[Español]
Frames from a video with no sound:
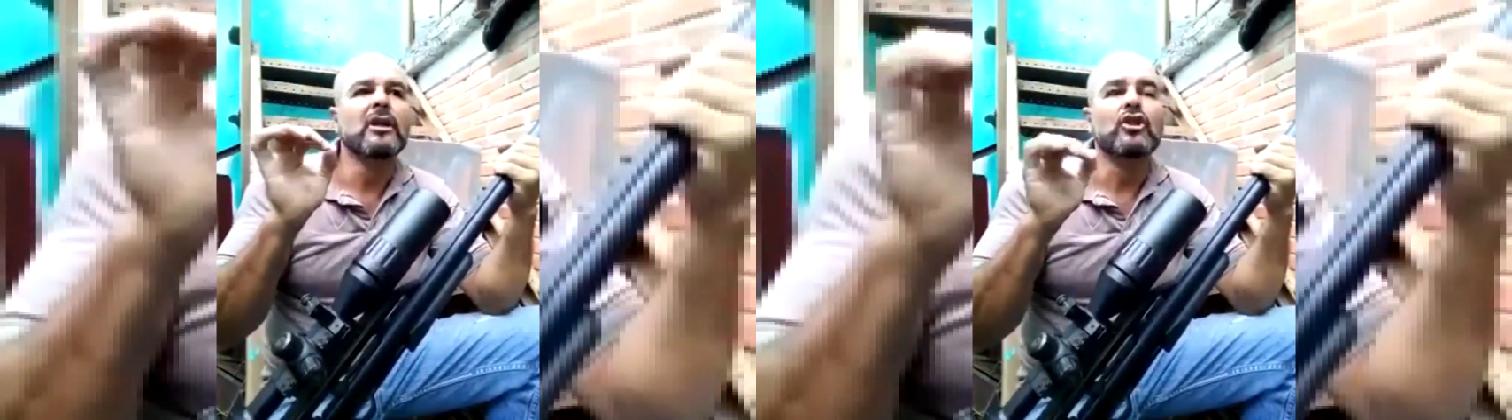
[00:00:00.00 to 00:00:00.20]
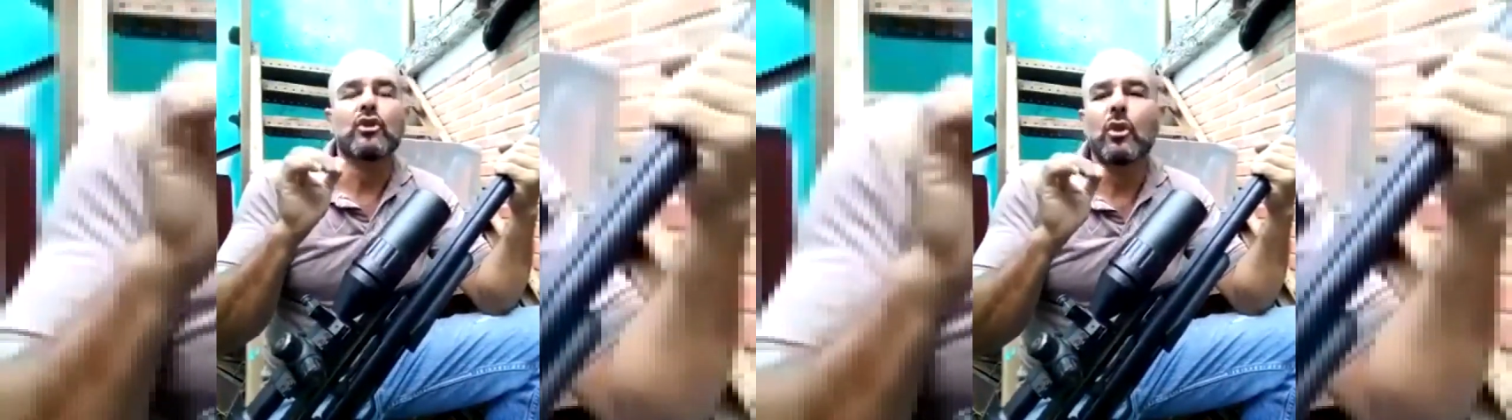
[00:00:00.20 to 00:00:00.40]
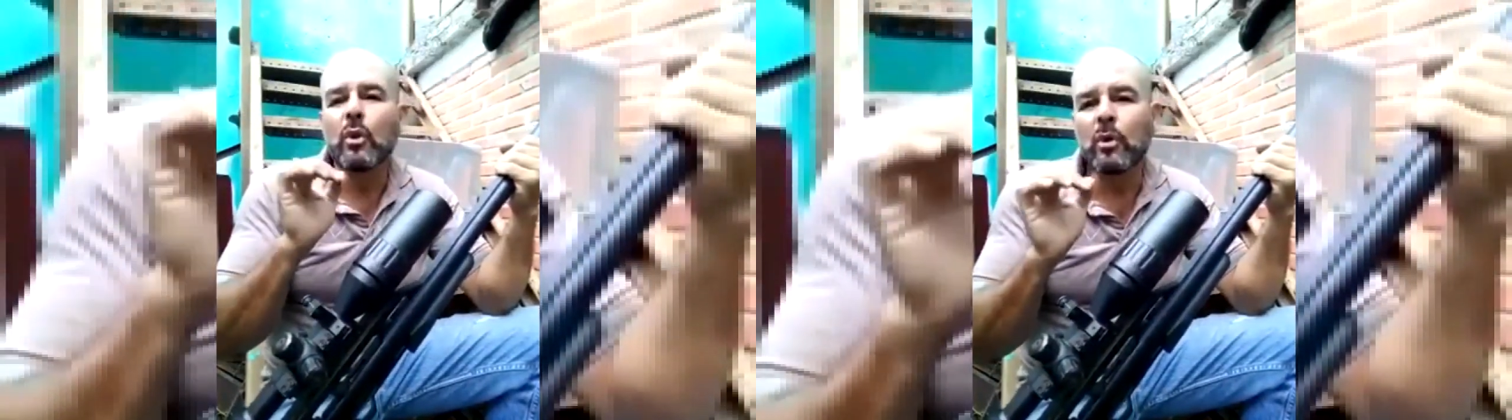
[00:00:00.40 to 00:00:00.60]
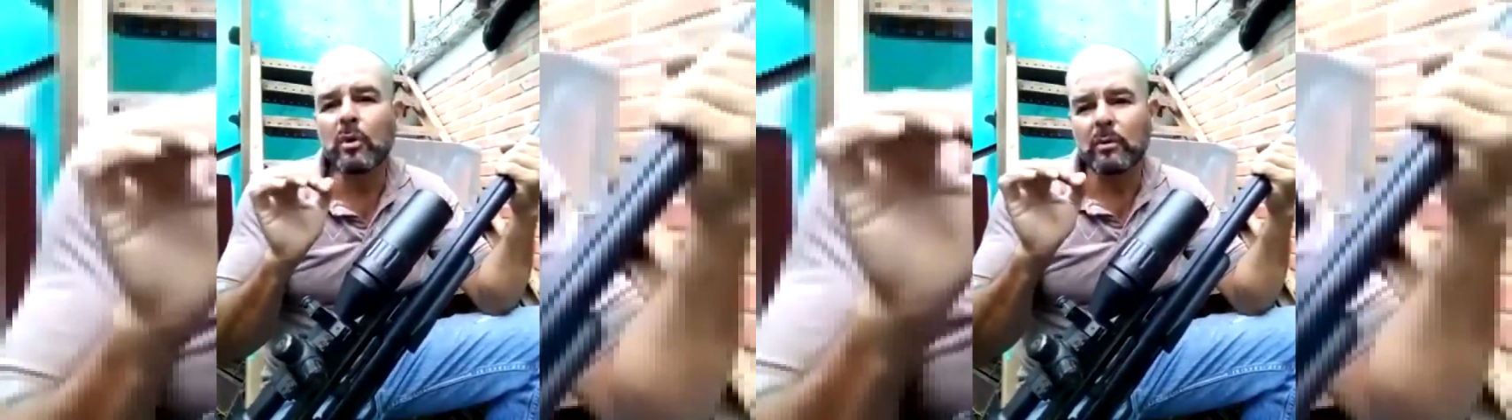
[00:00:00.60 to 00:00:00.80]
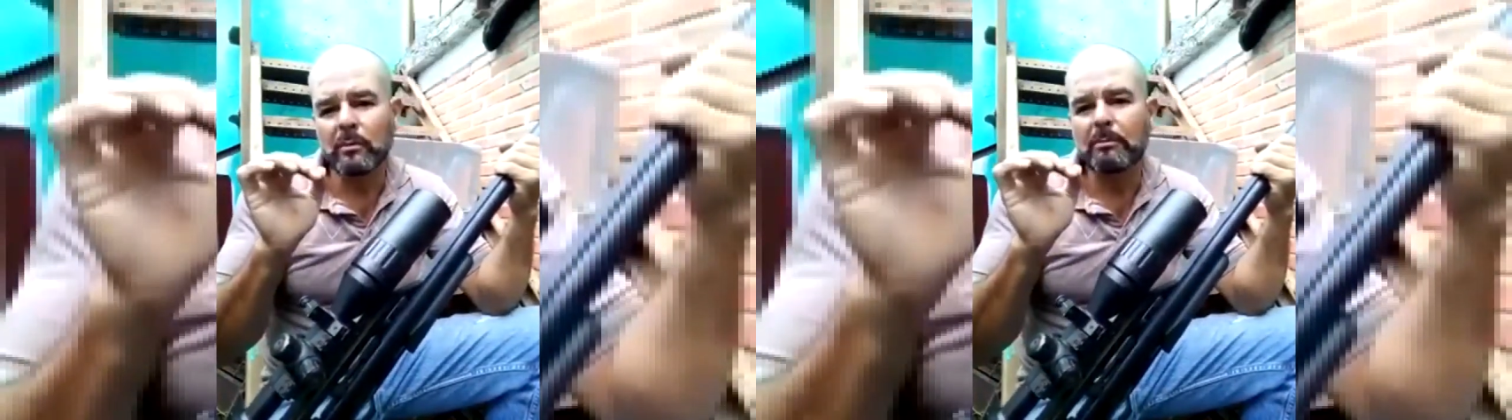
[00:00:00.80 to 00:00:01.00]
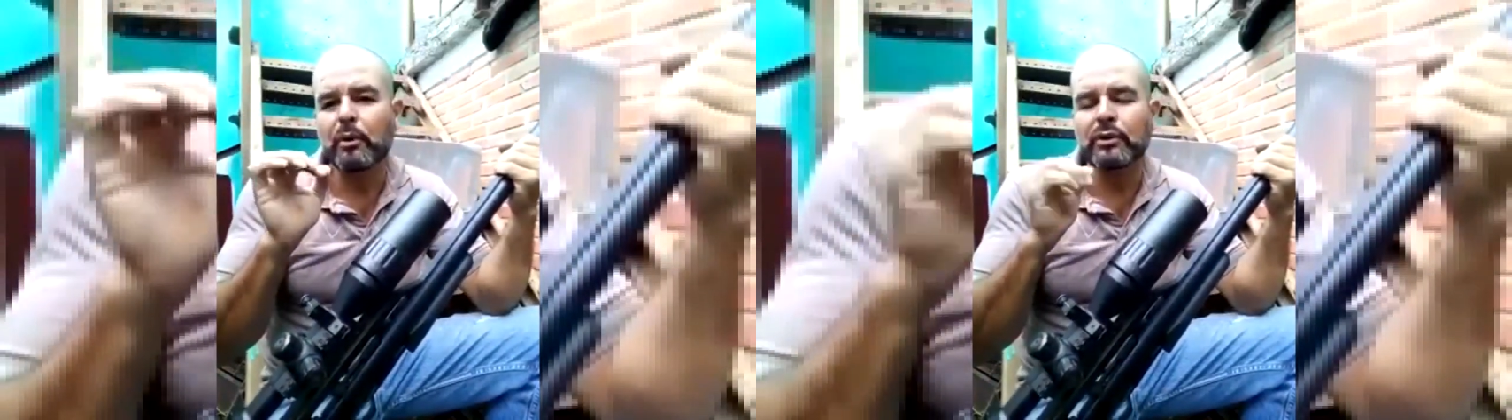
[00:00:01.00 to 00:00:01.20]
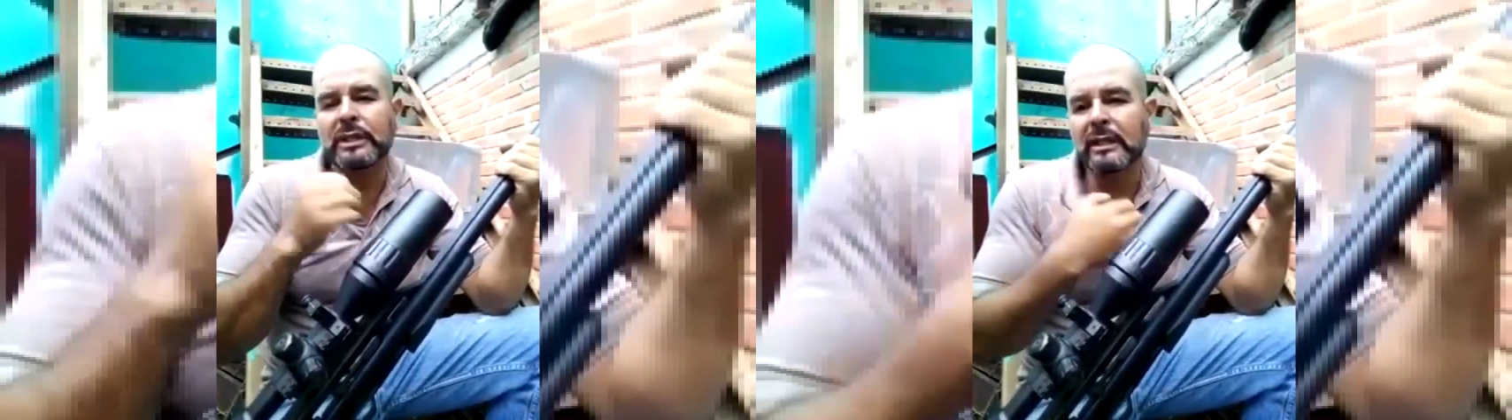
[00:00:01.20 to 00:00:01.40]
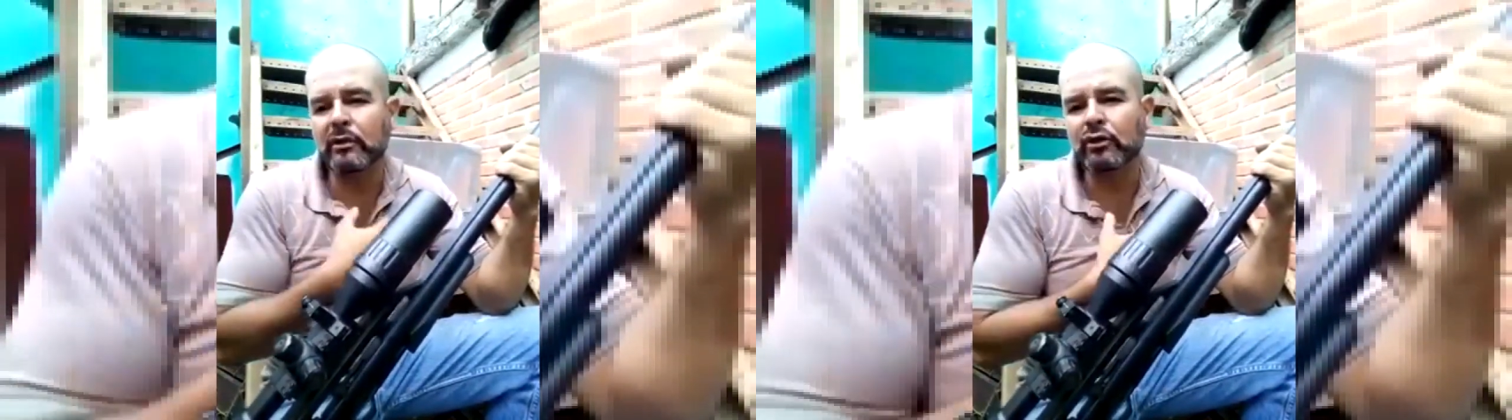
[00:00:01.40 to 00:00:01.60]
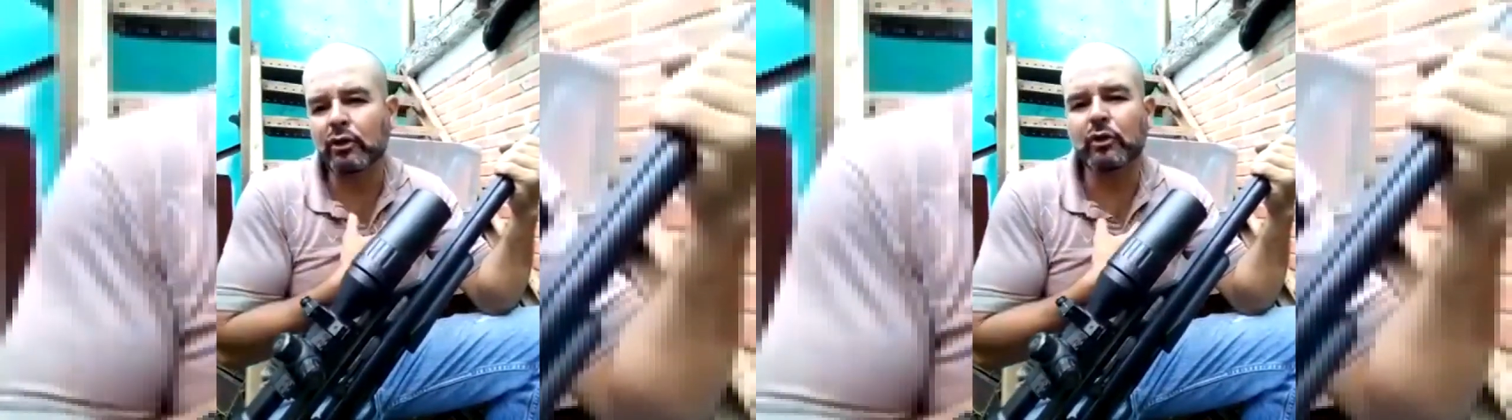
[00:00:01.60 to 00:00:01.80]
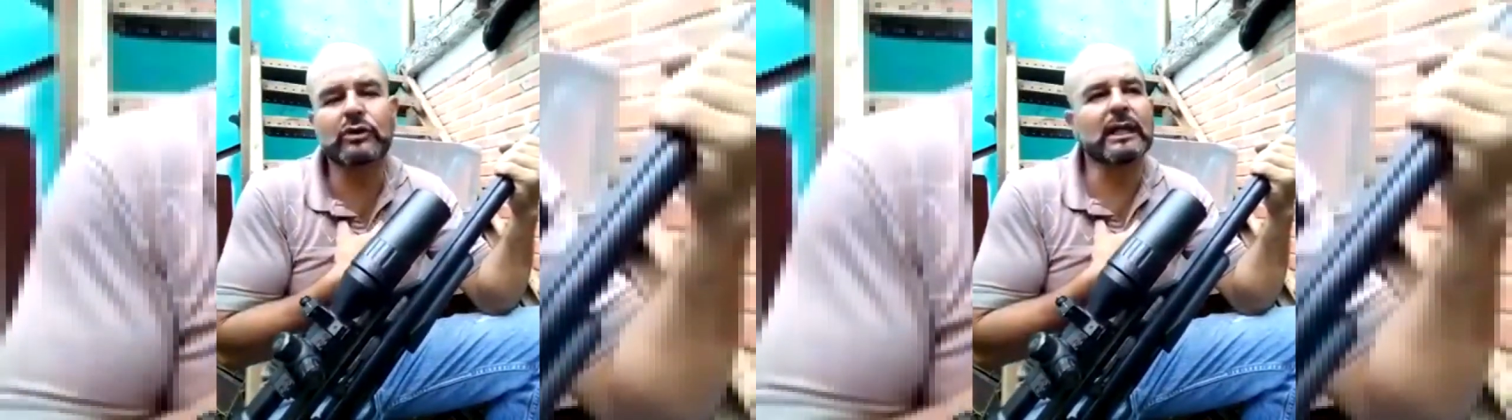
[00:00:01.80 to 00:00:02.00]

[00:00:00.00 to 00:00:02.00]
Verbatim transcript: No por ser nosotros